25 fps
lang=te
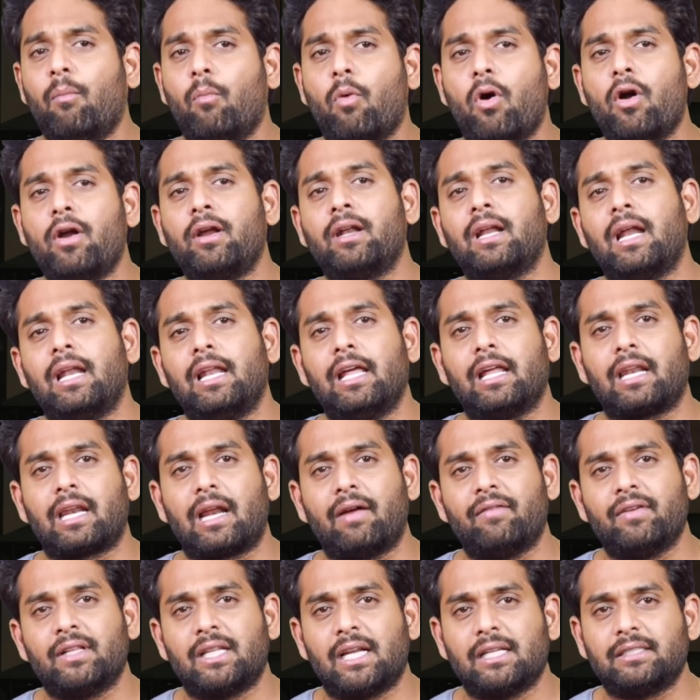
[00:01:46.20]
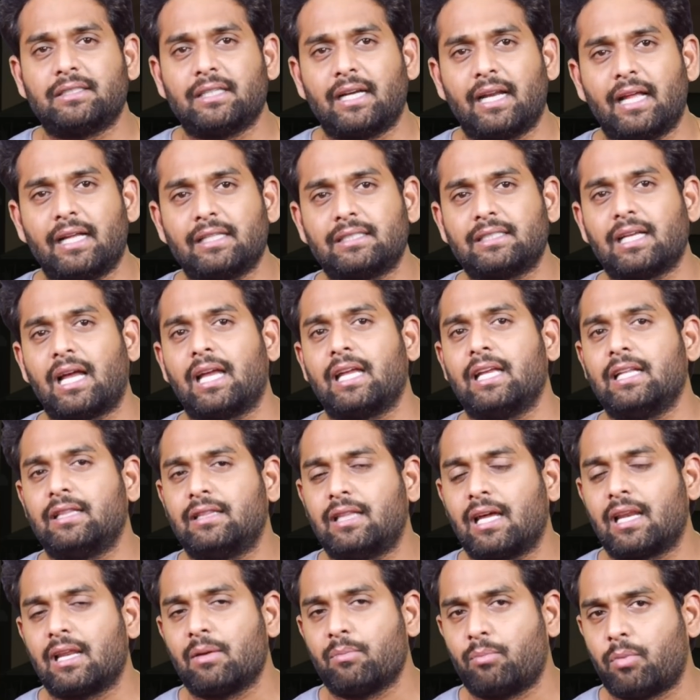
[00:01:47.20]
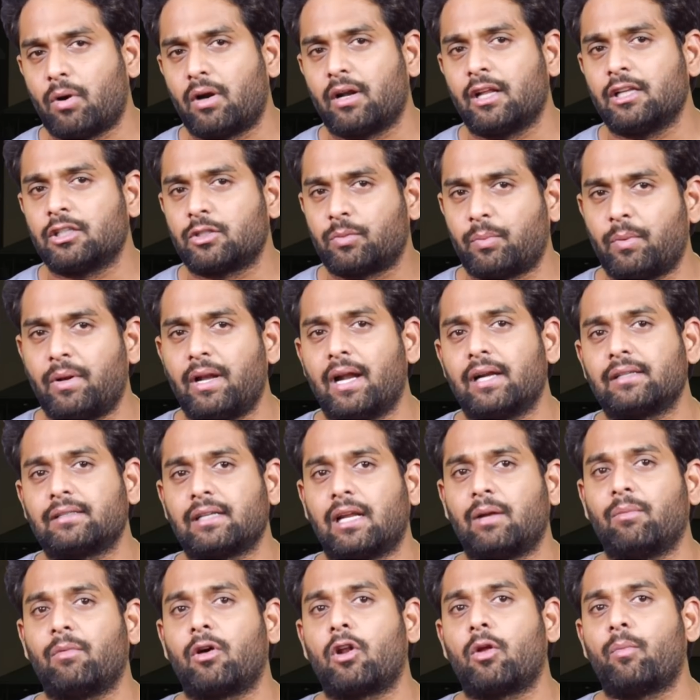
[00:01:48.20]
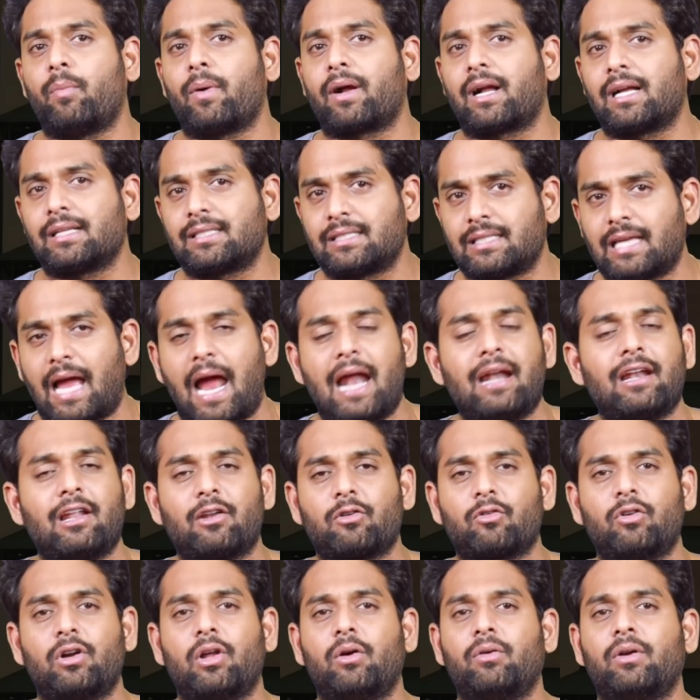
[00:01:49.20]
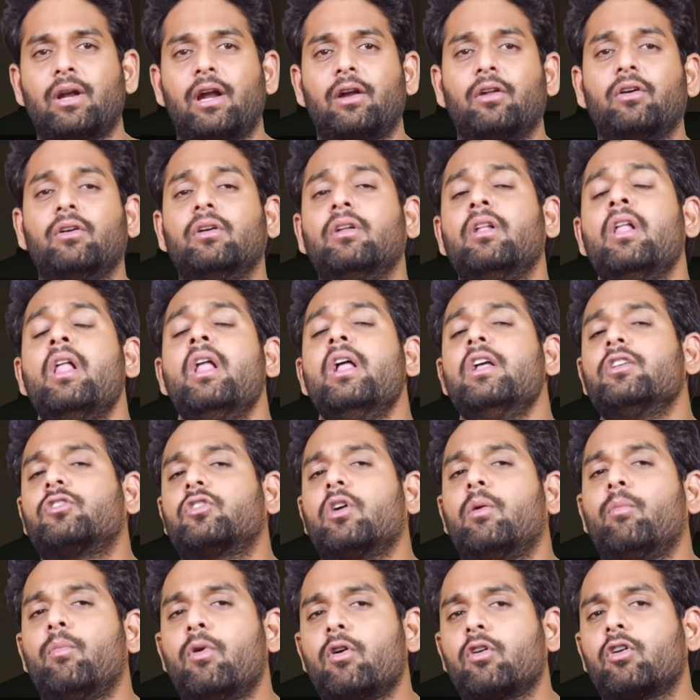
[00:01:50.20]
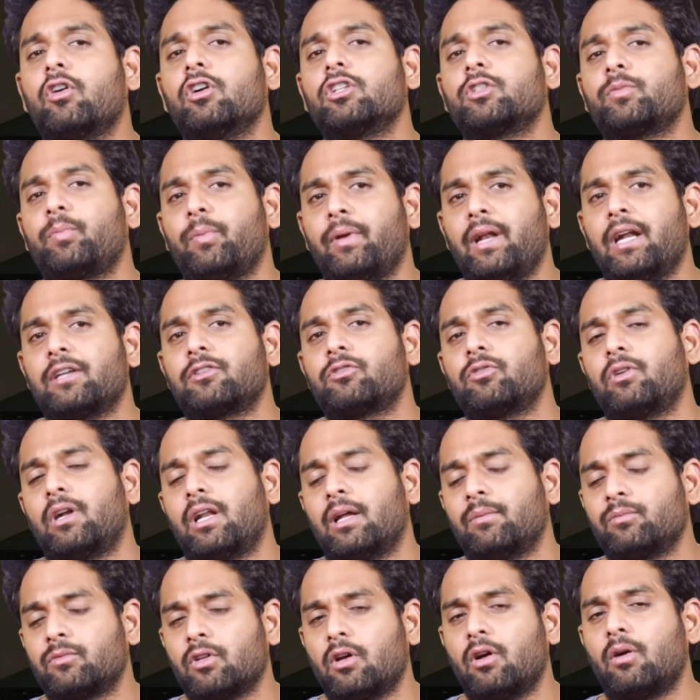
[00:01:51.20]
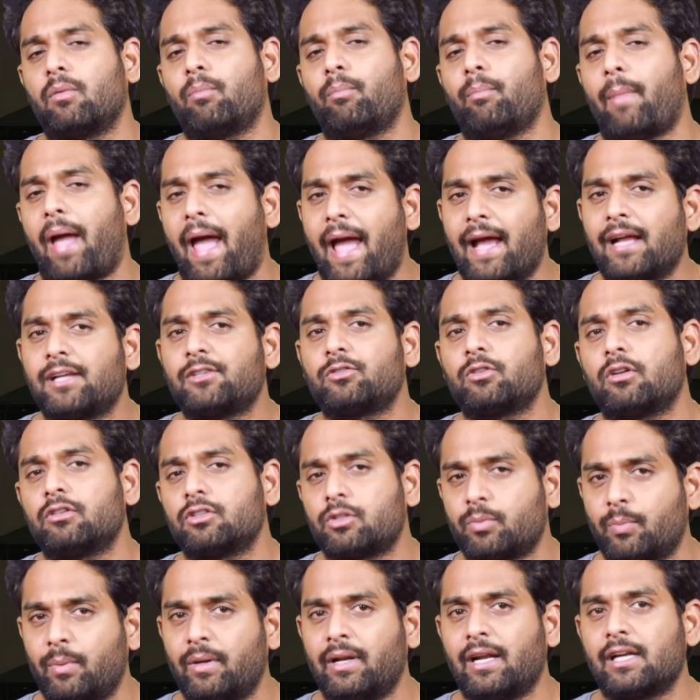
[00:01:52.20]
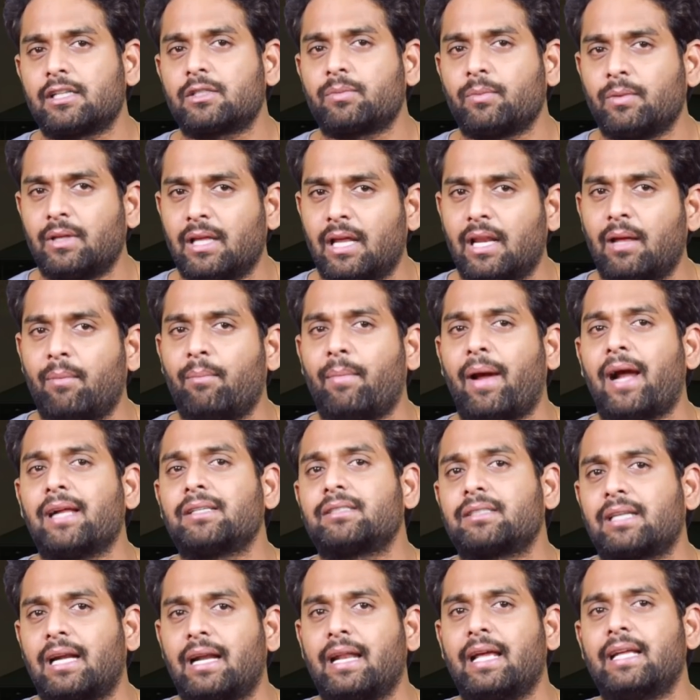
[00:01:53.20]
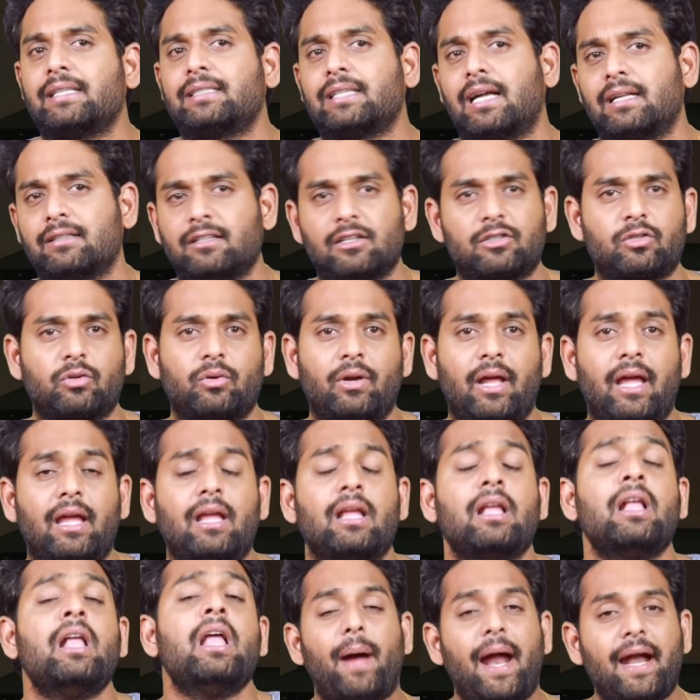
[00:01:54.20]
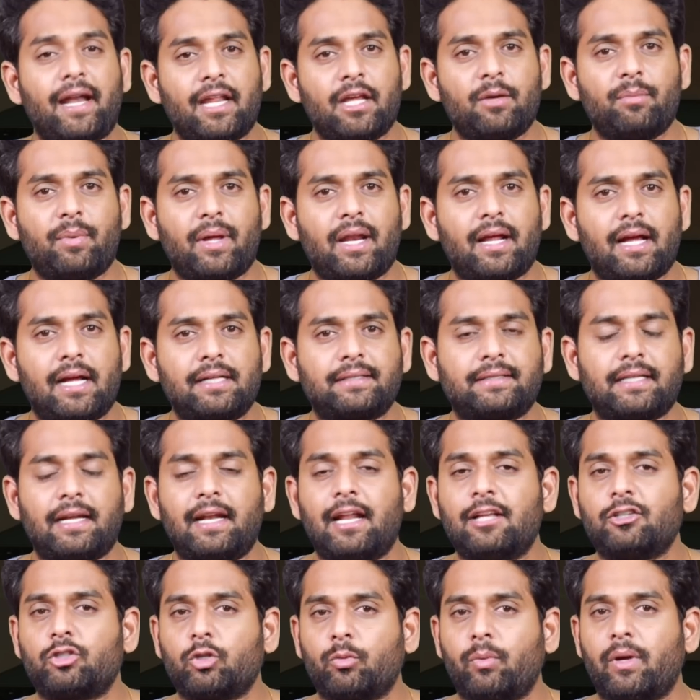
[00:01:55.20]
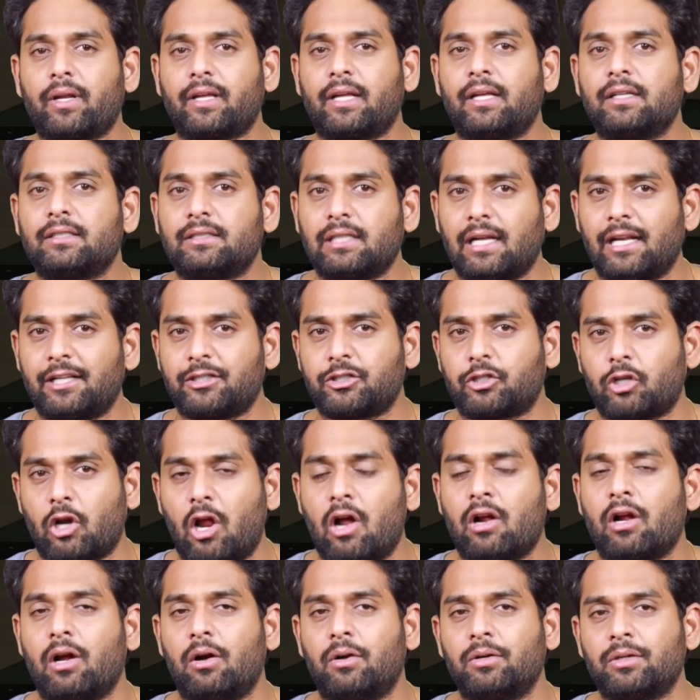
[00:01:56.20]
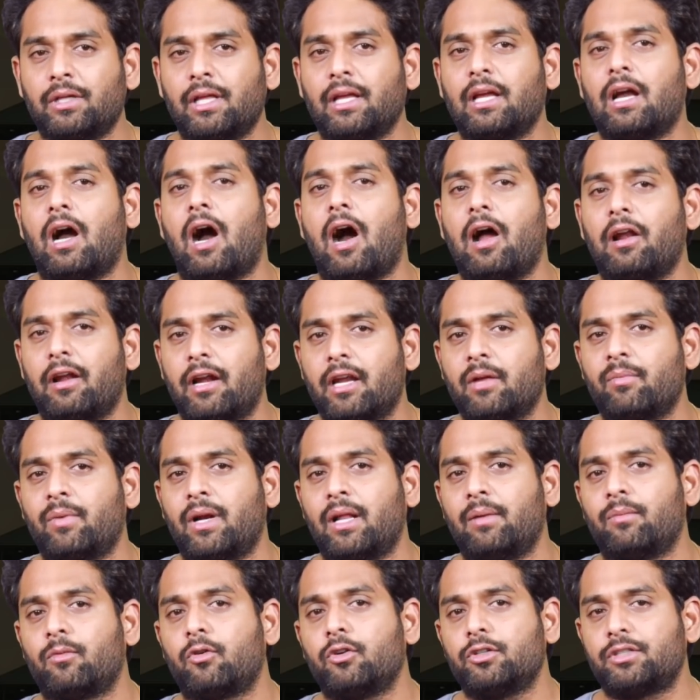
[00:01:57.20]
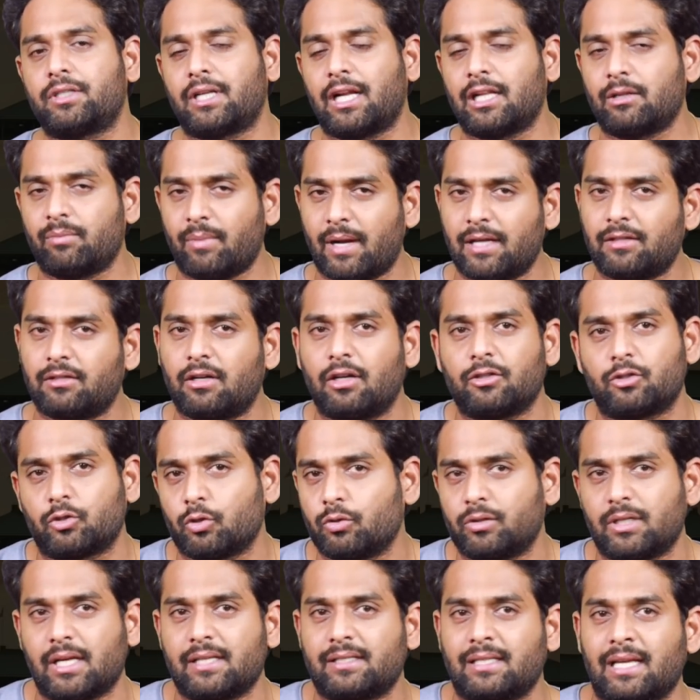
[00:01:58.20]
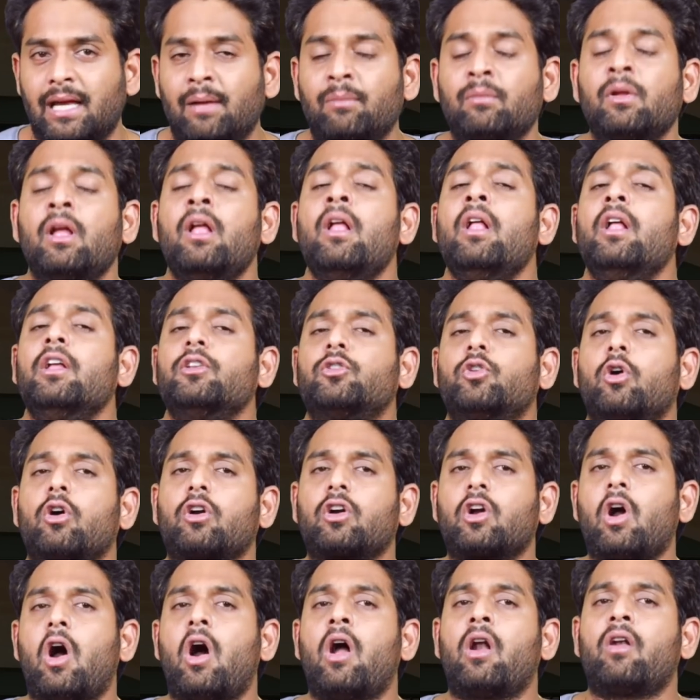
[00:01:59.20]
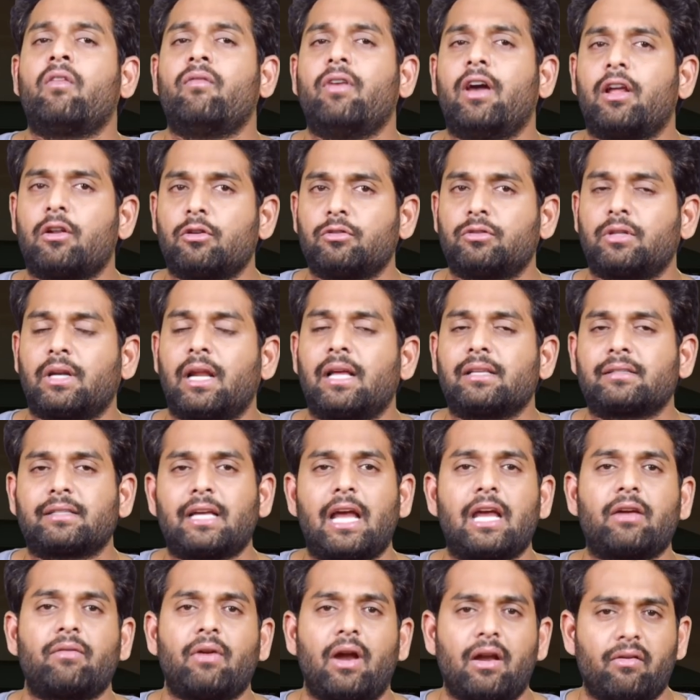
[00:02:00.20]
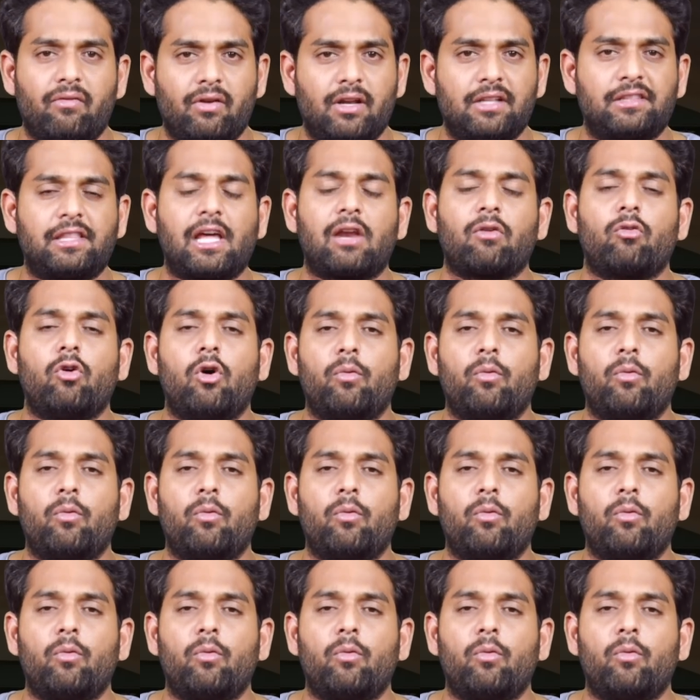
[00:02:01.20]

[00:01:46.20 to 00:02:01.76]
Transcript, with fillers: మోయిన్ అలీ రవీంద్ర జడేజా ఇద్దరు ఇంపార్టెంట్ స్పిన్నర్స్ అండ్ మరోపక్క శాండర్ కూడా ఉన్నాడు సో ముగ్గురు స్పిన్నర్స్ ఉండడంతో మ్యాక్సిమం స్పిన్నర్స్ మీదనే మ్యాచ్ రన్ అయ్యే ఛాన్సెస్ ఉన్నాయి బ్యాటింగ్ పరంగా చెన్నై సూపర్ కింగ్స్ చాలా స్ట్రాంగ్గా ఉంది ఆల్రెడీ మనం గుజరాత్ మ్యాచ్లో చూసేసాం సో కాన్వే రుతురాజ్ గైక్వాడ్ వీళ్ళిద్దరు